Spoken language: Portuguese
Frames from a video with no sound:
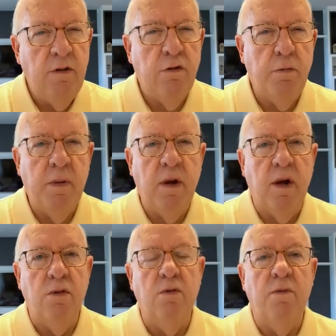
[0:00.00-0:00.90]

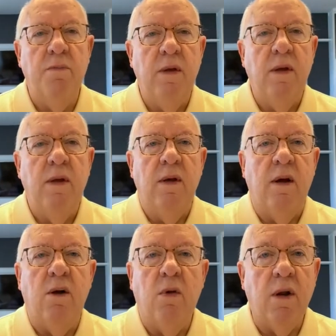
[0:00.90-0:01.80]
Inspirado.
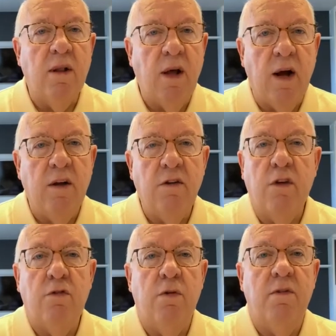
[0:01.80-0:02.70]
A
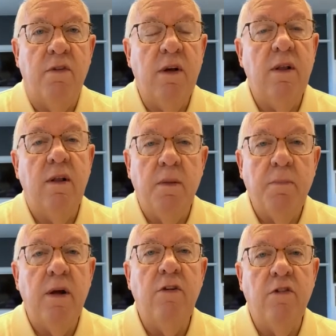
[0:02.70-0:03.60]
qualidade da sua vida
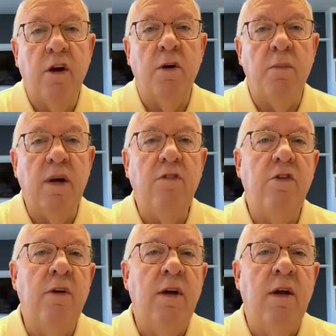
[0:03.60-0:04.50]
depende
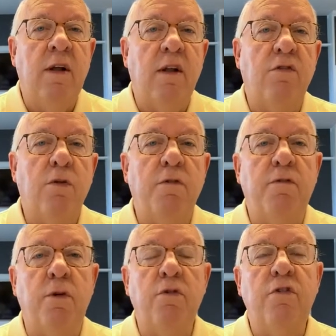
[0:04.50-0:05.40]
realmente da
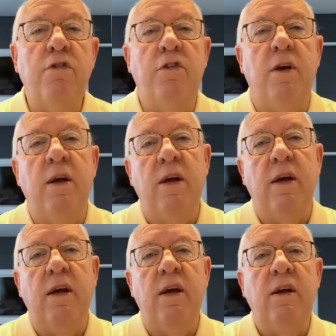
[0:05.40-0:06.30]
sua fonte de
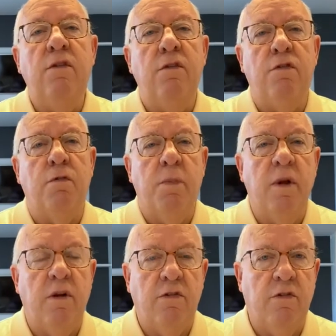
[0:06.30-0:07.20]

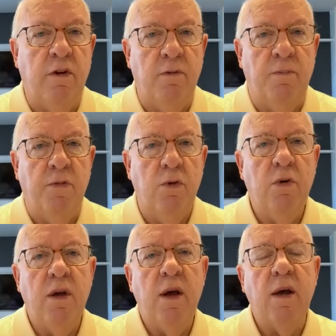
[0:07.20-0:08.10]
inspiração.
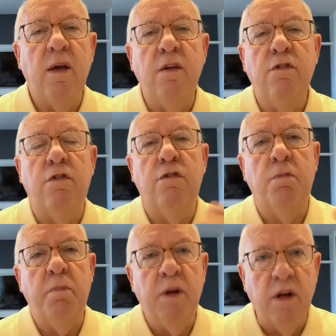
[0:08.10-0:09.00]
O que é que
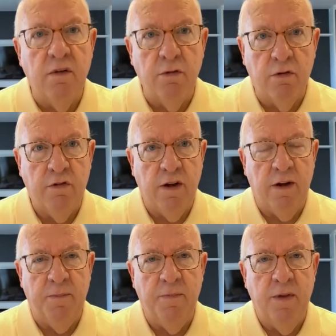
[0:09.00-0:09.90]
inspira
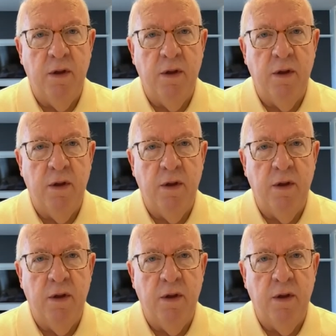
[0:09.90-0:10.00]
você?